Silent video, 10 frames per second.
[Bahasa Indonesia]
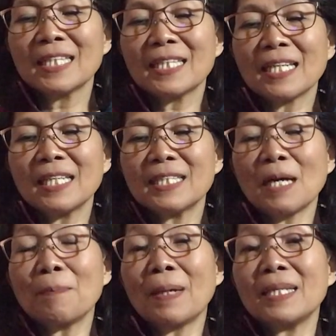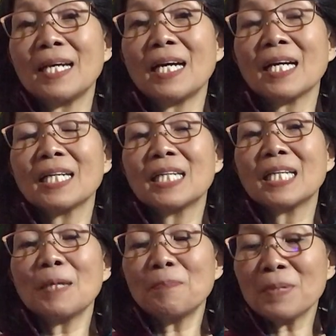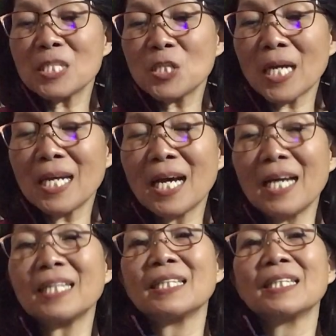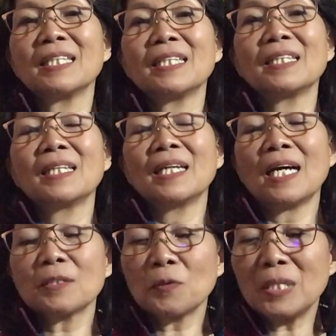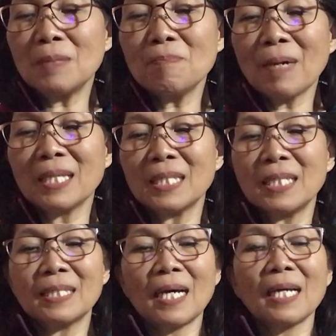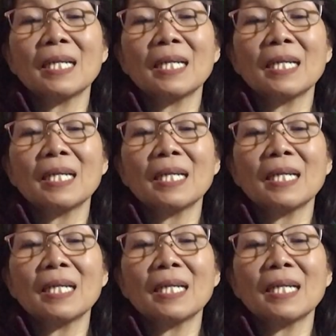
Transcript: terletak pada kepercayaan atau iman kita